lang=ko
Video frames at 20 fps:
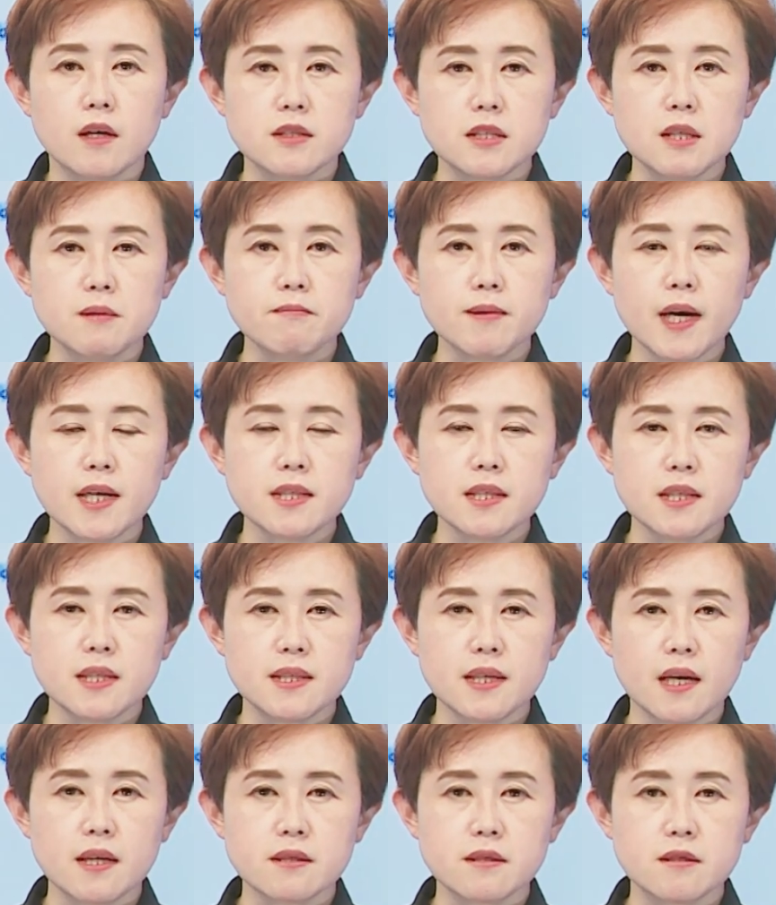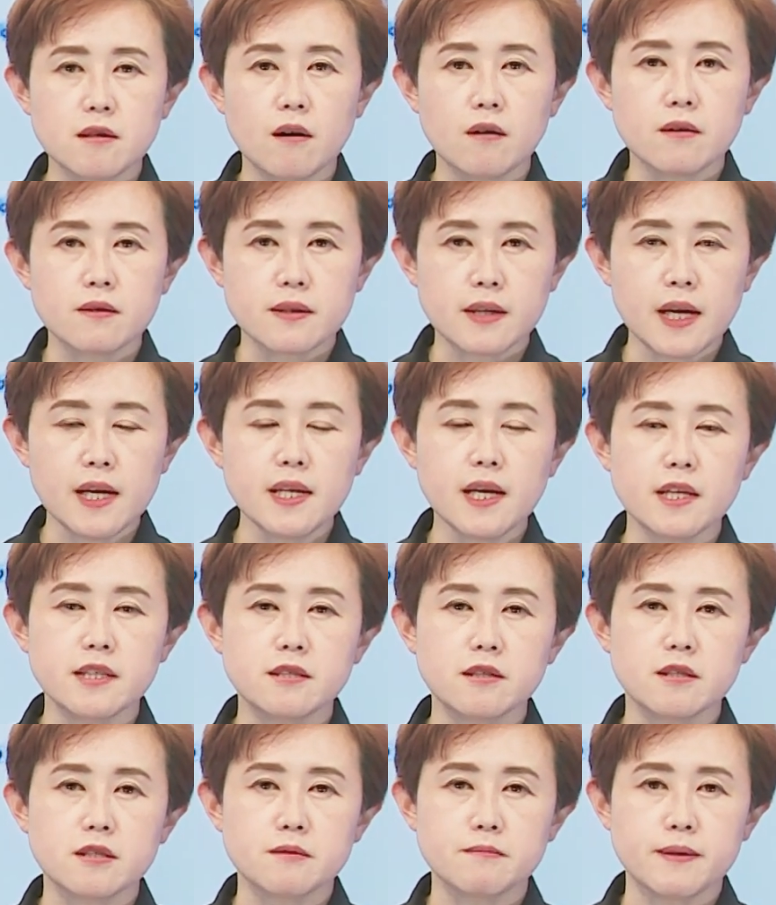지금까지 기상청 내일
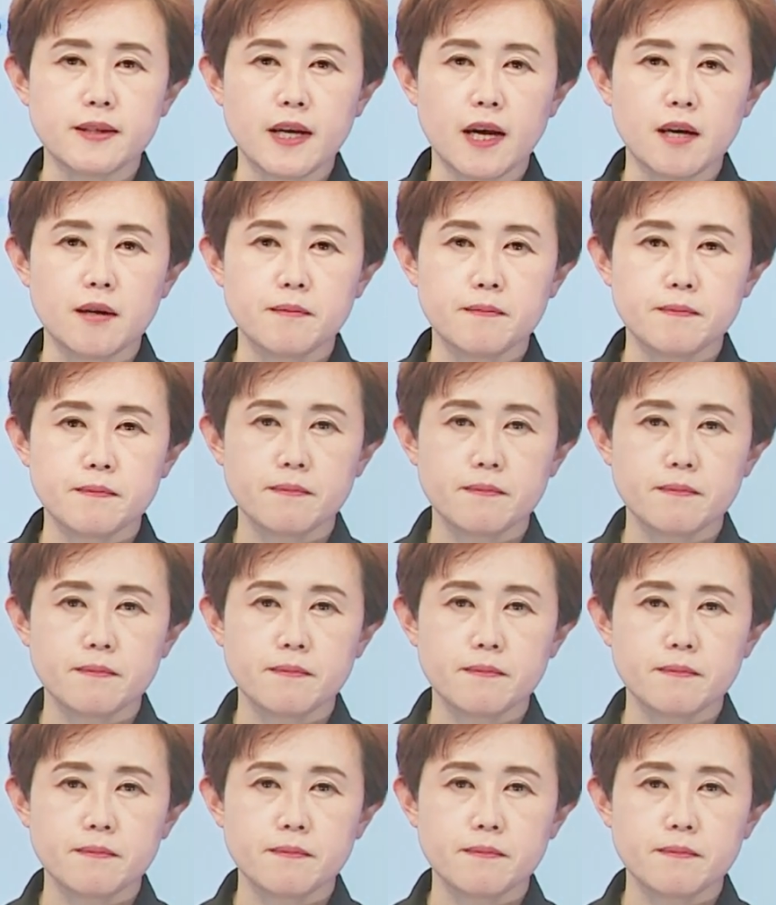날씨였습니다.